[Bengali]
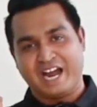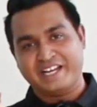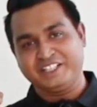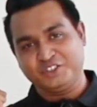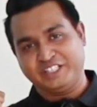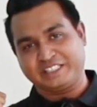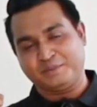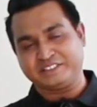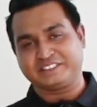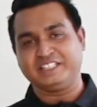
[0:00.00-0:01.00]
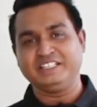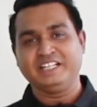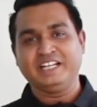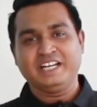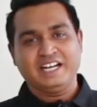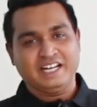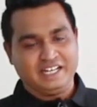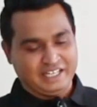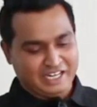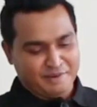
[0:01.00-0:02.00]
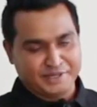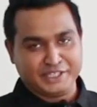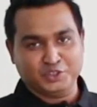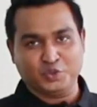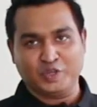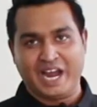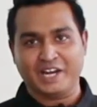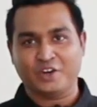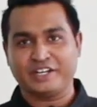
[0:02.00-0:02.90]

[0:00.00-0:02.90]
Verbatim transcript: আজকের ভিডিওটি তো বিয়ার্স অলরেডি আমি একটি গায়ের